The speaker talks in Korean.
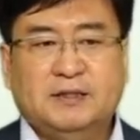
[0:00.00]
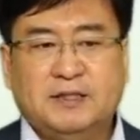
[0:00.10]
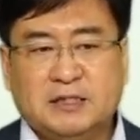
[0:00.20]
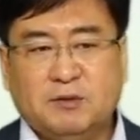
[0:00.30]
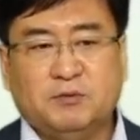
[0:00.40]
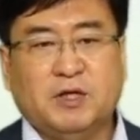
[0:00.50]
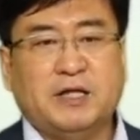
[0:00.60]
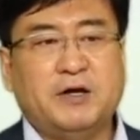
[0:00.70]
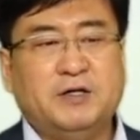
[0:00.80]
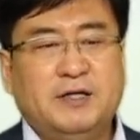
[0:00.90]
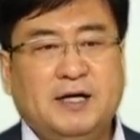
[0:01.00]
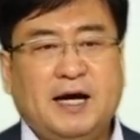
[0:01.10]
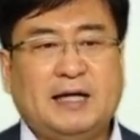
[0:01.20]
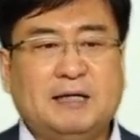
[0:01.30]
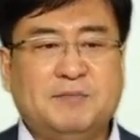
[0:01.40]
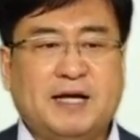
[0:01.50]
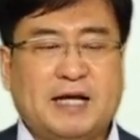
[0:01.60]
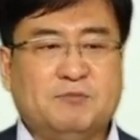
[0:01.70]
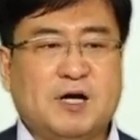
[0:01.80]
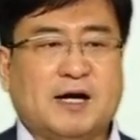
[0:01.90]
그래야지 어떻게 돼요? 하나님
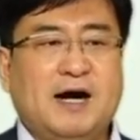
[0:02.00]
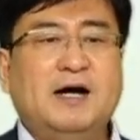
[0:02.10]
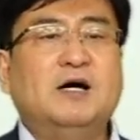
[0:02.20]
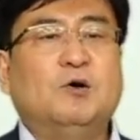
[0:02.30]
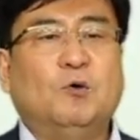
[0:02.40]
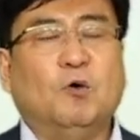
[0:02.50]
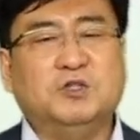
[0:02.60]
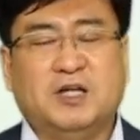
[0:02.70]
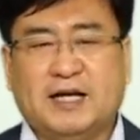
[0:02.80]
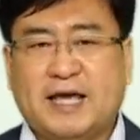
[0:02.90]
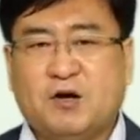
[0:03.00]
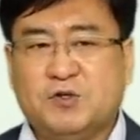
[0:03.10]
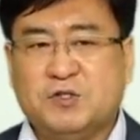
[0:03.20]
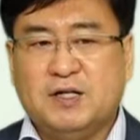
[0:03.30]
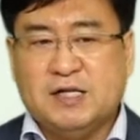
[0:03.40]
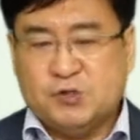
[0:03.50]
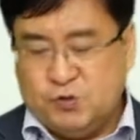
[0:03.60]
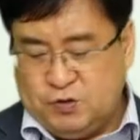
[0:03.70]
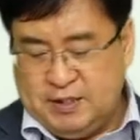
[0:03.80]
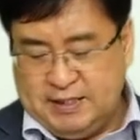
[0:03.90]
나라의 문화가 온전하게 건설될
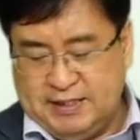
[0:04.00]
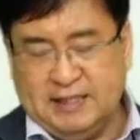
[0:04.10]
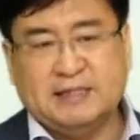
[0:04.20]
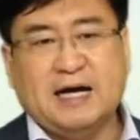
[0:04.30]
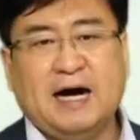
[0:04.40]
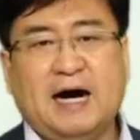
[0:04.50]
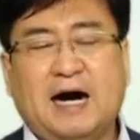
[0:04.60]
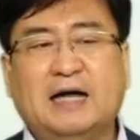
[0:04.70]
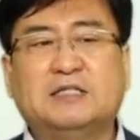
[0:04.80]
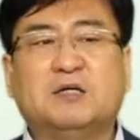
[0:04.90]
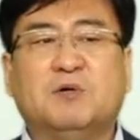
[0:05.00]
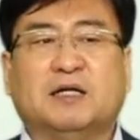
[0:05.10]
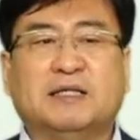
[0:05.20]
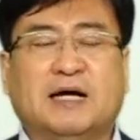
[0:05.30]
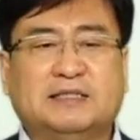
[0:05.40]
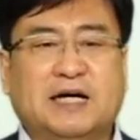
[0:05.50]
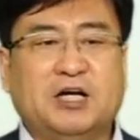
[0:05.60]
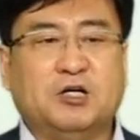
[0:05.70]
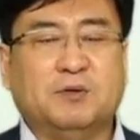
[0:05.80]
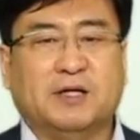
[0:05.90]
수 있다 하는 점을 갖다가
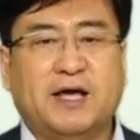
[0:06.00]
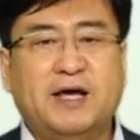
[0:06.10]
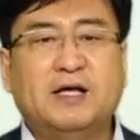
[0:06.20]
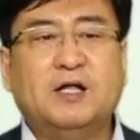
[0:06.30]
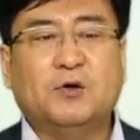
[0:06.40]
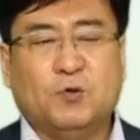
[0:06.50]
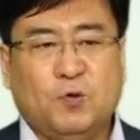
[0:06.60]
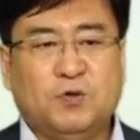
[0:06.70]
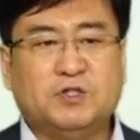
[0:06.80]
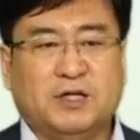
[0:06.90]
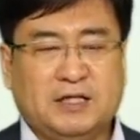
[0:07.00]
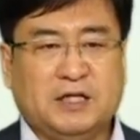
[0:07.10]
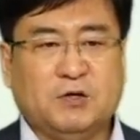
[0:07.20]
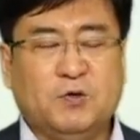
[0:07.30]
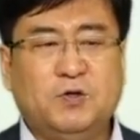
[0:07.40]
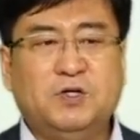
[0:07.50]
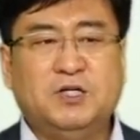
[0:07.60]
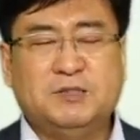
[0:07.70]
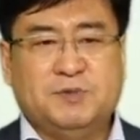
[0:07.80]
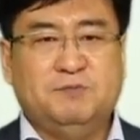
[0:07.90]
제가 여러분께 꼭 전해드리고
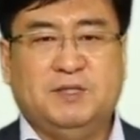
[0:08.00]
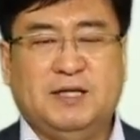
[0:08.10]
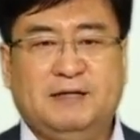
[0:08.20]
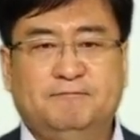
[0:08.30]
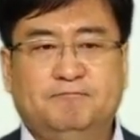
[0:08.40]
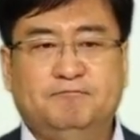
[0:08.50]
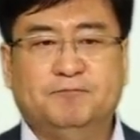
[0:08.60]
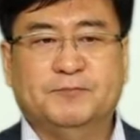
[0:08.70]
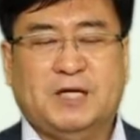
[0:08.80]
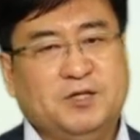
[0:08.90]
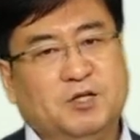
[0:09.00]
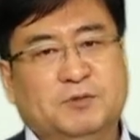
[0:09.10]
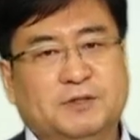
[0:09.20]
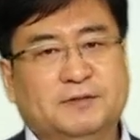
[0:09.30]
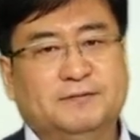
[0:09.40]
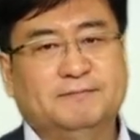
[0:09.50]
싶습니다. 여러분,